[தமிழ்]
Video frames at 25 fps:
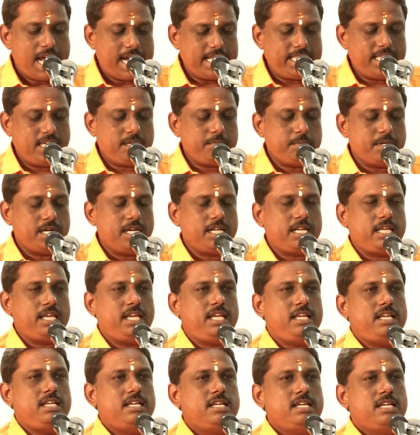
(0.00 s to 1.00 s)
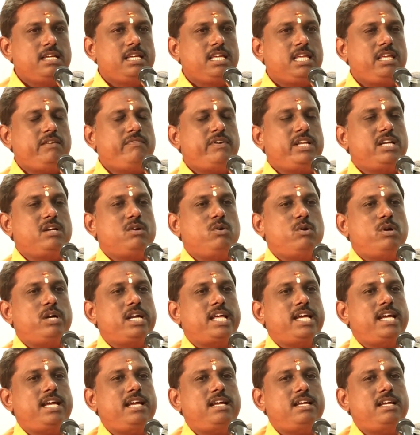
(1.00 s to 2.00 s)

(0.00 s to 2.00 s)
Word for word: அதே மாதிரி இவர்களோட